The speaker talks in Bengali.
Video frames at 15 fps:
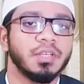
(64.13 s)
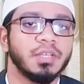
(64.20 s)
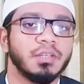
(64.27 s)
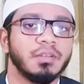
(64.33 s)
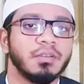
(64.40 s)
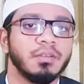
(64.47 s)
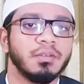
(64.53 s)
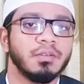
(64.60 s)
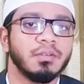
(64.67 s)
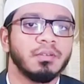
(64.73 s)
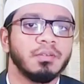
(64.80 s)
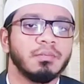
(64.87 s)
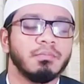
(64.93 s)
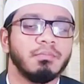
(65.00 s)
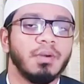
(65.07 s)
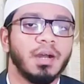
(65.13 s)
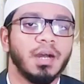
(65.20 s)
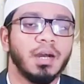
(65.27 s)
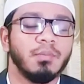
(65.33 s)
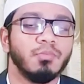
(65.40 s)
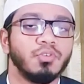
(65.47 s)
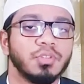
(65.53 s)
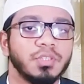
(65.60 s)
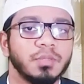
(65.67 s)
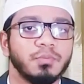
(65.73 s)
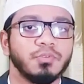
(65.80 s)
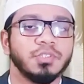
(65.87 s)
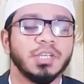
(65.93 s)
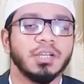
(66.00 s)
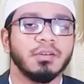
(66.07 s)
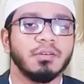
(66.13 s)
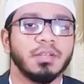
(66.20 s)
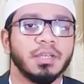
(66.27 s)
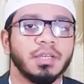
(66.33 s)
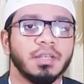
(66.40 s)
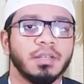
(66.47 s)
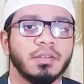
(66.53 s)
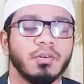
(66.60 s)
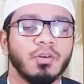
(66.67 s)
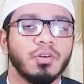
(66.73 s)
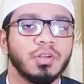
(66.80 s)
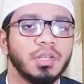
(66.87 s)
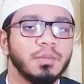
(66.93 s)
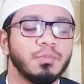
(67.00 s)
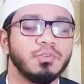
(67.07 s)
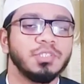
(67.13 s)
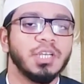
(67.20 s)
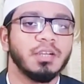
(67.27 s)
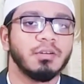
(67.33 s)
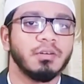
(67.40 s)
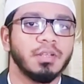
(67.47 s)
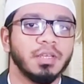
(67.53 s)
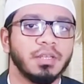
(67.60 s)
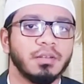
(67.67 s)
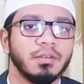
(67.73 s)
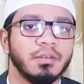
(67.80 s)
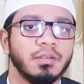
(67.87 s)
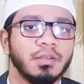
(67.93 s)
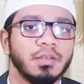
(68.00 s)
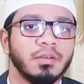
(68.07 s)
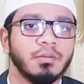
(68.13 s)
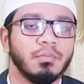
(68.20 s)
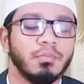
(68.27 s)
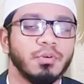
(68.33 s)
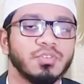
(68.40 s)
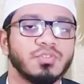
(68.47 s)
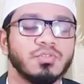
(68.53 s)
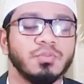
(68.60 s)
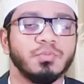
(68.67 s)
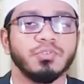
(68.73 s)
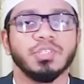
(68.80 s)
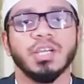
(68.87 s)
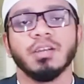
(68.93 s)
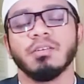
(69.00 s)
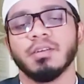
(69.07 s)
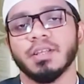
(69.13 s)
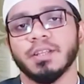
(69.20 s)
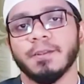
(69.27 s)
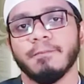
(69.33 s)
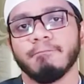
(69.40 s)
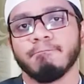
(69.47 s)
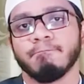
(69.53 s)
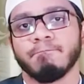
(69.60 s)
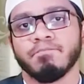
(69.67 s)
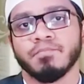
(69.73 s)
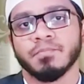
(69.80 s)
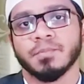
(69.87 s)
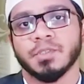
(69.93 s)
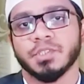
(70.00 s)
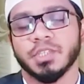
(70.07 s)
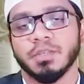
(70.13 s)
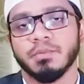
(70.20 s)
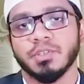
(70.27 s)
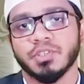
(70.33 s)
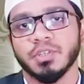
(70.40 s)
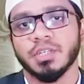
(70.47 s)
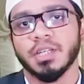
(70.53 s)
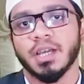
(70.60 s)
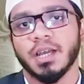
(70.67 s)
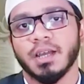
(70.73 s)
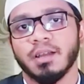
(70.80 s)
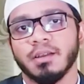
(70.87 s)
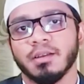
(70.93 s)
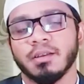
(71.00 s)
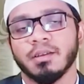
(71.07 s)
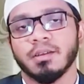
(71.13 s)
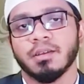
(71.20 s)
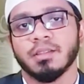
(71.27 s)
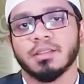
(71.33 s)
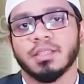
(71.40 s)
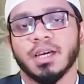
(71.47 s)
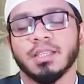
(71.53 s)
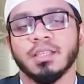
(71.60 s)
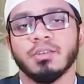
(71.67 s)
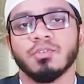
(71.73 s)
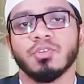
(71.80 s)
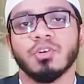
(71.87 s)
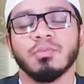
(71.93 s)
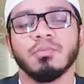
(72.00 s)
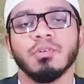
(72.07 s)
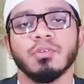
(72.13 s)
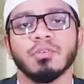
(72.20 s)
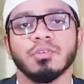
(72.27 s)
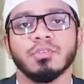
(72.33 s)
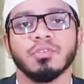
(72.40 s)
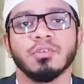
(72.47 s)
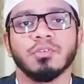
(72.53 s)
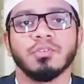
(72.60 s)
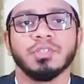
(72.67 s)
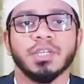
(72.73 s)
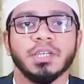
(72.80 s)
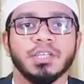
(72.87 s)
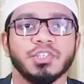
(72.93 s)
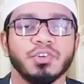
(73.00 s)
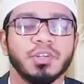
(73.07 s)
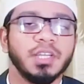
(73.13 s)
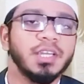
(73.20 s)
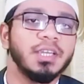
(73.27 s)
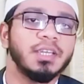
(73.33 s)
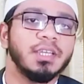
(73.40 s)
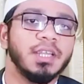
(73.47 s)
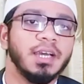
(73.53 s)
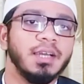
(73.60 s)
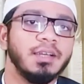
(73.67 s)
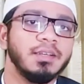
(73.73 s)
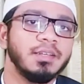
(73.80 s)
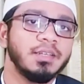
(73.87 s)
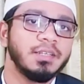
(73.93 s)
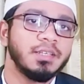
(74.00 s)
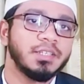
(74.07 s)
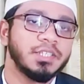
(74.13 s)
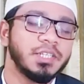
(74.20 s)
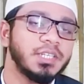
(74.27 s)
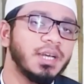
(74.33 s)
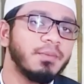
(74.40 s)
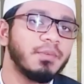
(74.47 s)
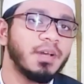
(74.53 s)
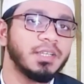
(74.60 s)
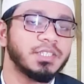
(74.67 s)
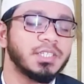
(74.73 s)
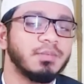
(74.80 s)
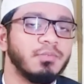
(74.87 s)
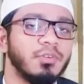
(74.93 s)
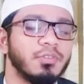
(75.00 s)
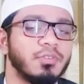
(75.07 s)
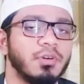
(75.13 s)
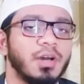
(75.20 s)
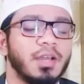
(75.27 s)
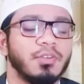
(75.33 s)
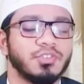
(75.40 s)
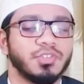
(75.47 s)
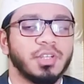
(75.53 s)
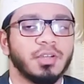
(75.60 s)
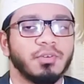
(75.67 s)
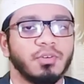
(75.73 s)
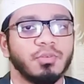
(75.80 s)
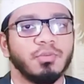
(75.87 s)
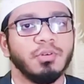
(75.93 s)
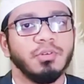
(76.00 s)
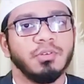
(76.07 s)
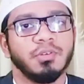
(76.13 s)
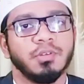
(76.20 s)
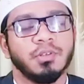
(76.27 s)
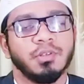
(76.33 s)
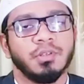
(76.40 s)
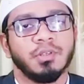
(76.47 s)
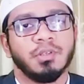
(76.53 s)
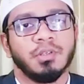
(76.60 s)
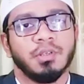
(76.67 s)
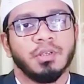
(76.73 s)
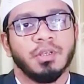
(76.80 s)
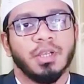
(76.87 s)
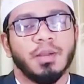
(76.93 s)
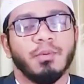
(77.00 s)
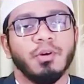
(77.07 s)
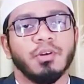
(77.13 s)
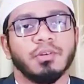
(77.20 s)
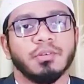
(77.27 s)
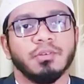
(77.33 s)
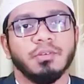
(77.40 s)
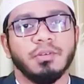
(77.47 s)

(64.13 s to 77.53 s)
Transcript: করেন বা মূর্তি পূজা করেন অগ্নি পূজা করেন বস্তু পূজা করেন সেই বিষয়টা তাদের ধর্মগ্রন্থ অনুযায়ী সঠিক কিনা সেটা আমরা আজকে মূলত আলোচনা করব এবং